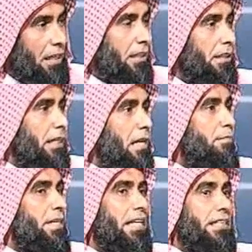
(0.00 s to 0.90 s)
التي
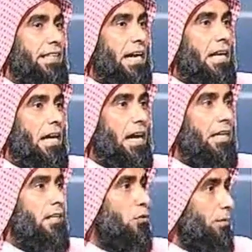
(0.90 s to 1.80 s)
لم يأتها
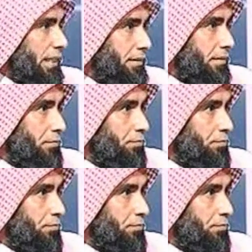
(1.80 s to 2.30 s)
الحيض بعد